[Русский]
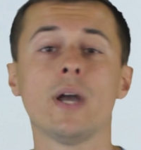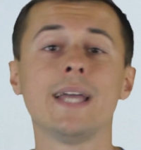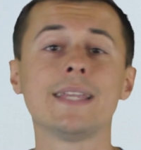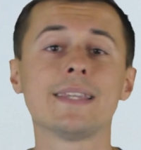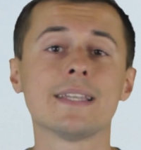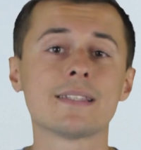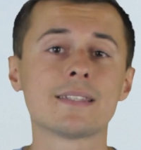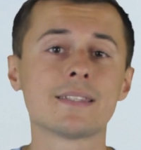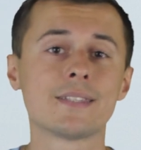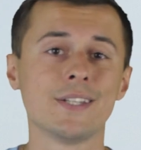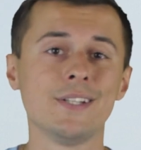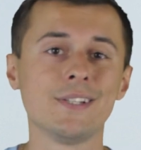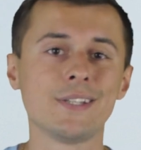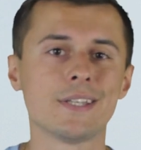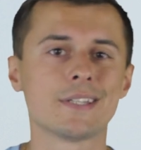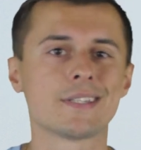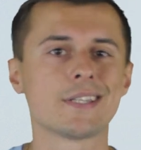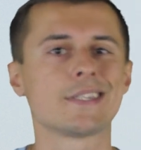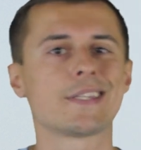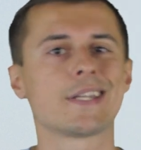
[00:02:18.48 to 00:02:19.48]
это
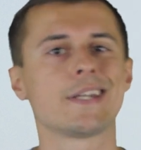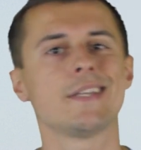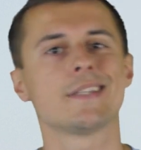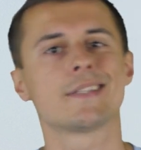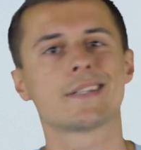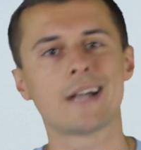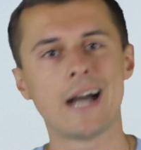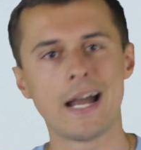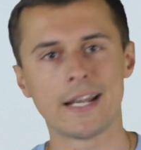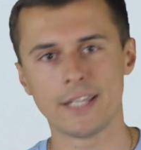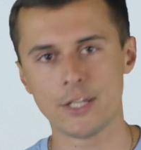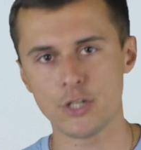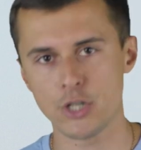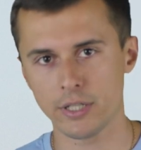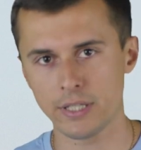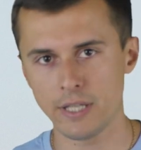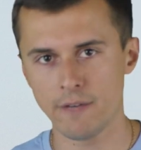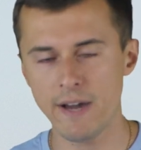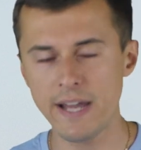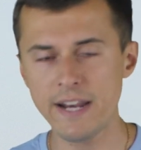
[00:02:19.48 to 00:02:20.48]
ссылки со страниц
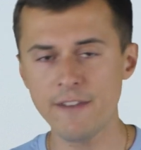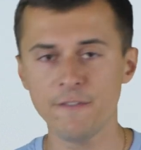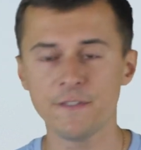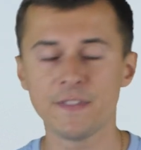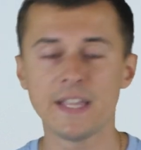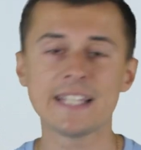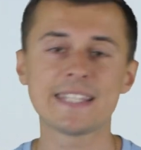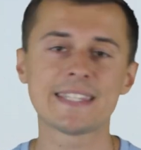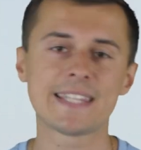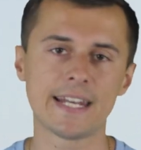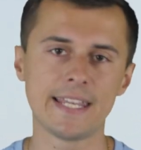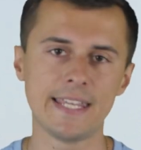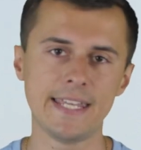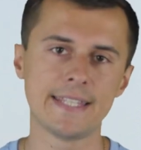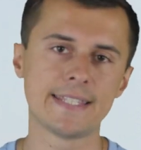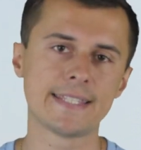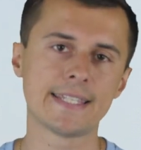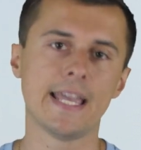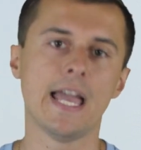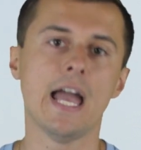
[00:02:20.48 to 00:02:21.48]
карточек товаров на
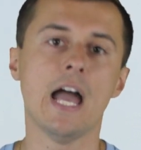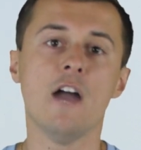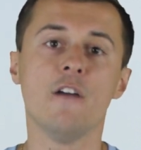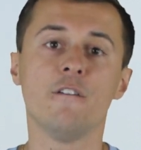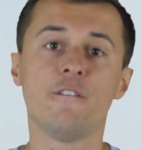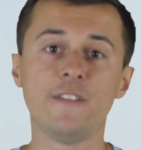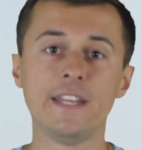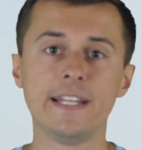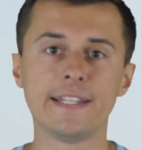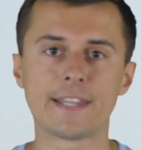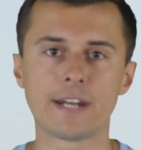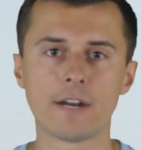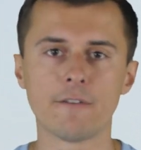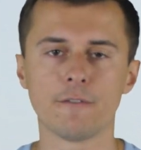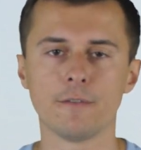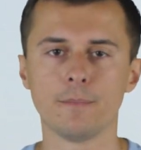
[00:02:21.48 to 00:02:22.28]
страницы фильтров.